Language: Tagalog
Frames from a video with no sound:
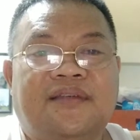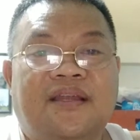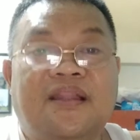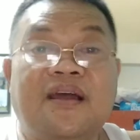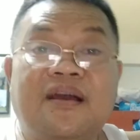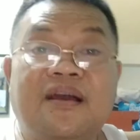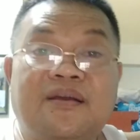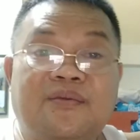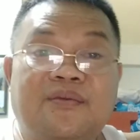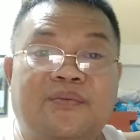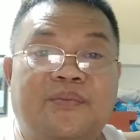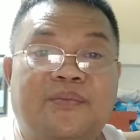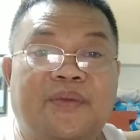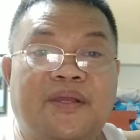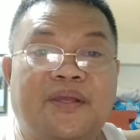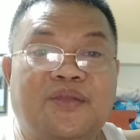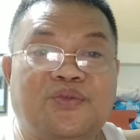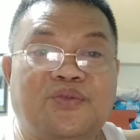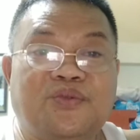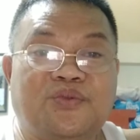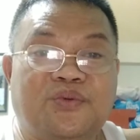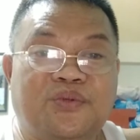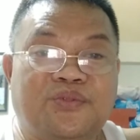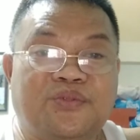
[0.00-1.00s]
Kailangan mo pang
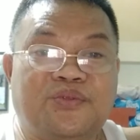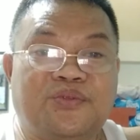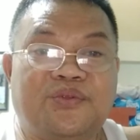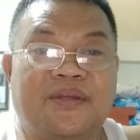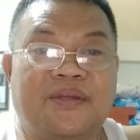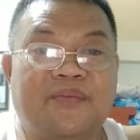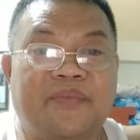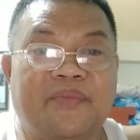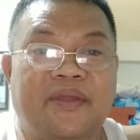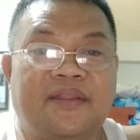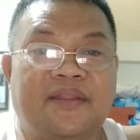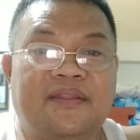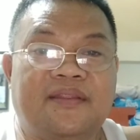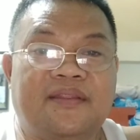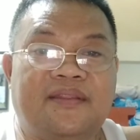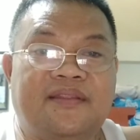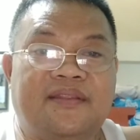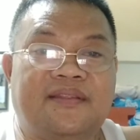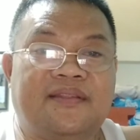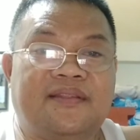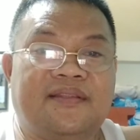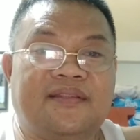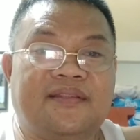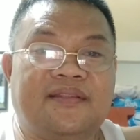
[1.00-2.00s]
isuot yung damit.
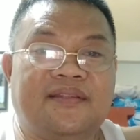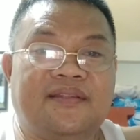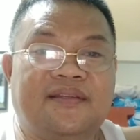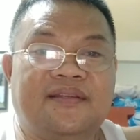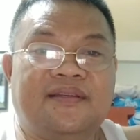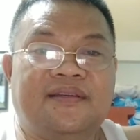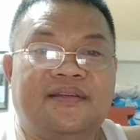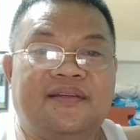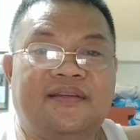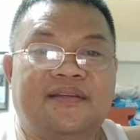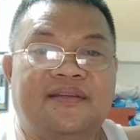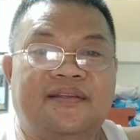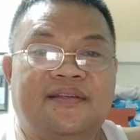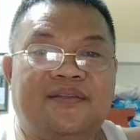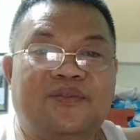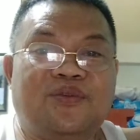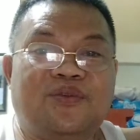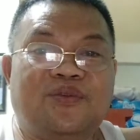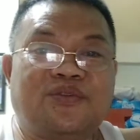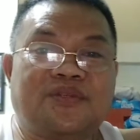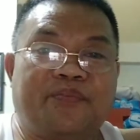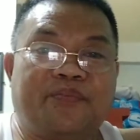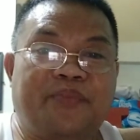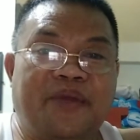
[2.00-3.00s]

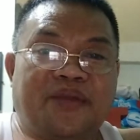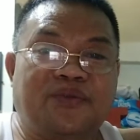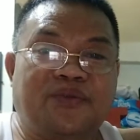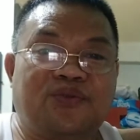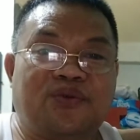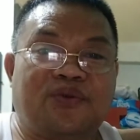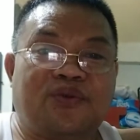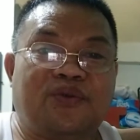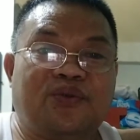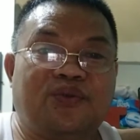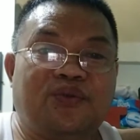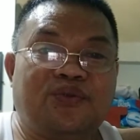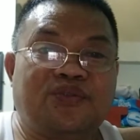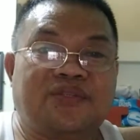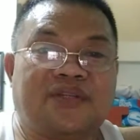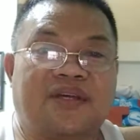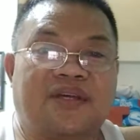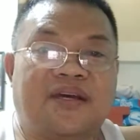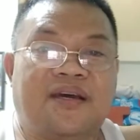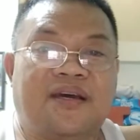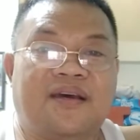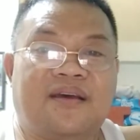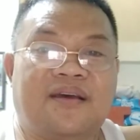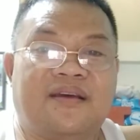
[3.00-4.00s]
Doon sa picture, doon
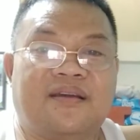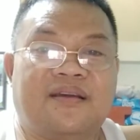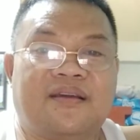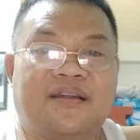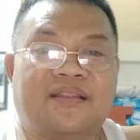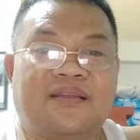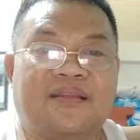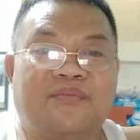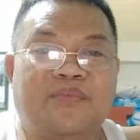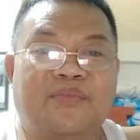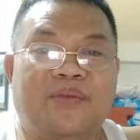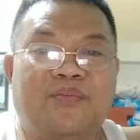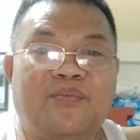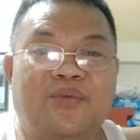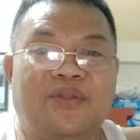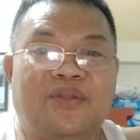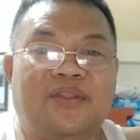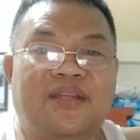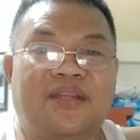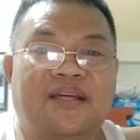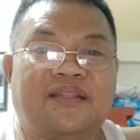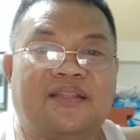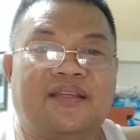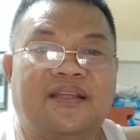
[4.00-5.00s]
sa katabi mo yung
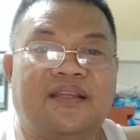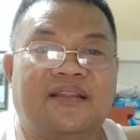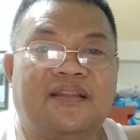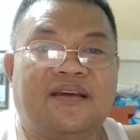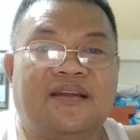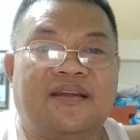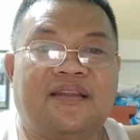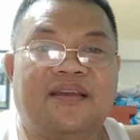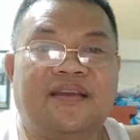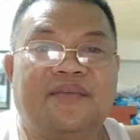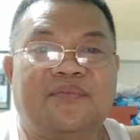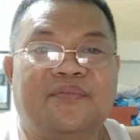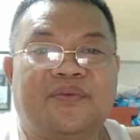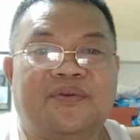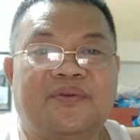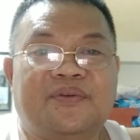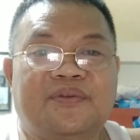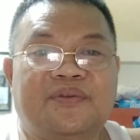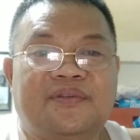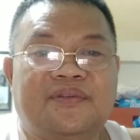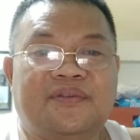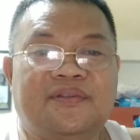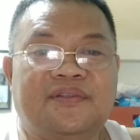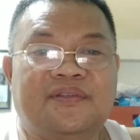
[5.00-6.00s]
tatay at nanay mo.
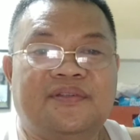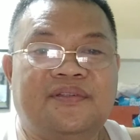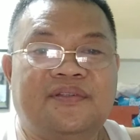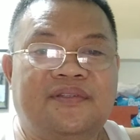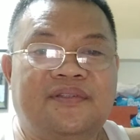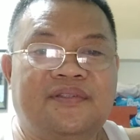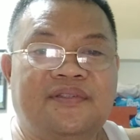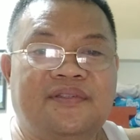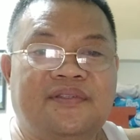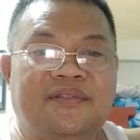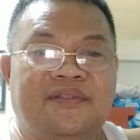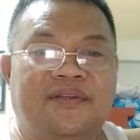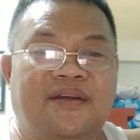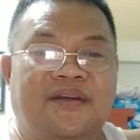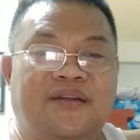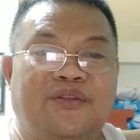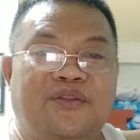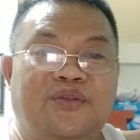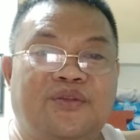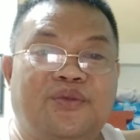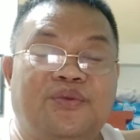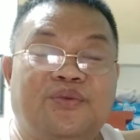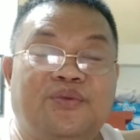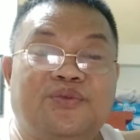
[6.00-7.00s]
Ano
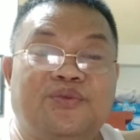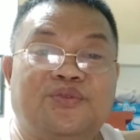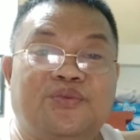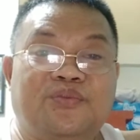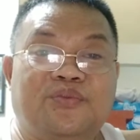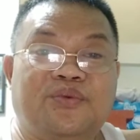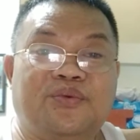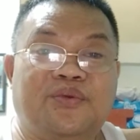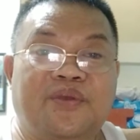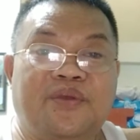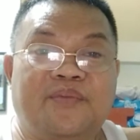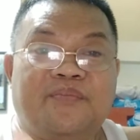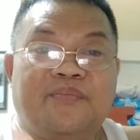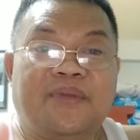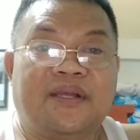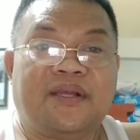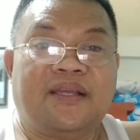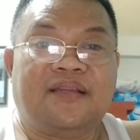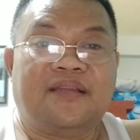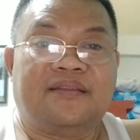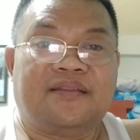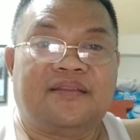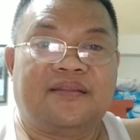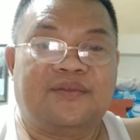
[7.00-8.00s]
yung gusto mong
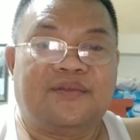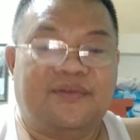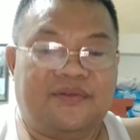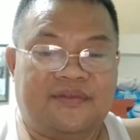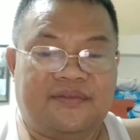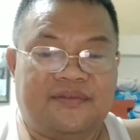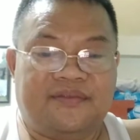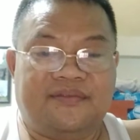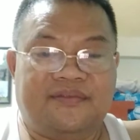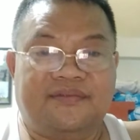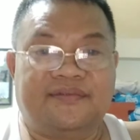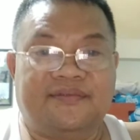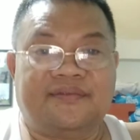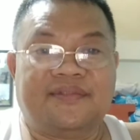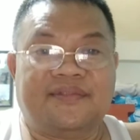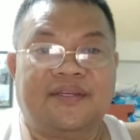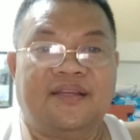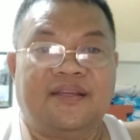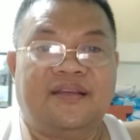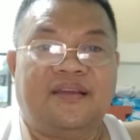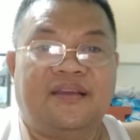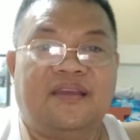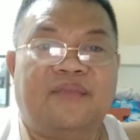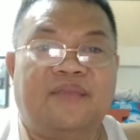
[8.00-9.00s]
ipakita doon?
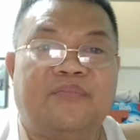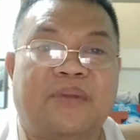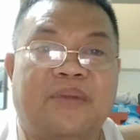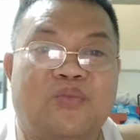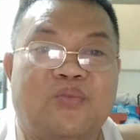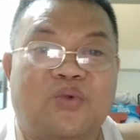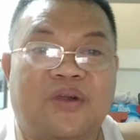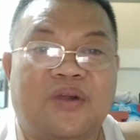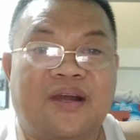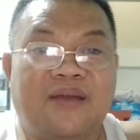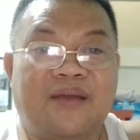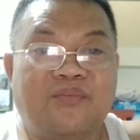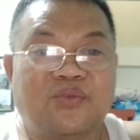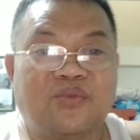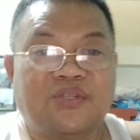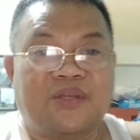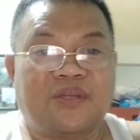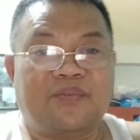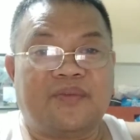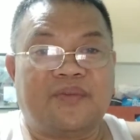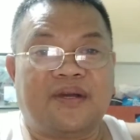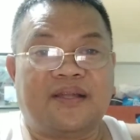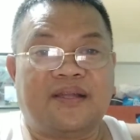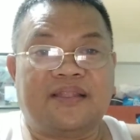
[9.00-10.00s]
Ipamukha mo
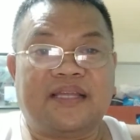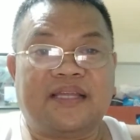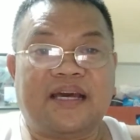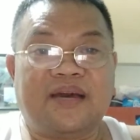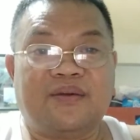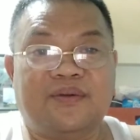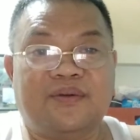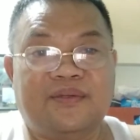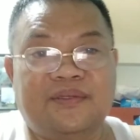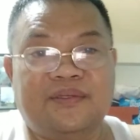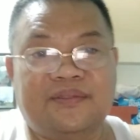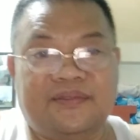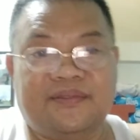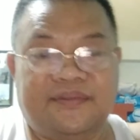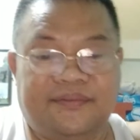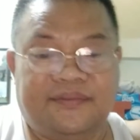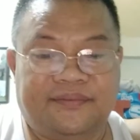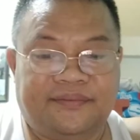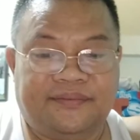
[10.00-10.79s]
sa mga tao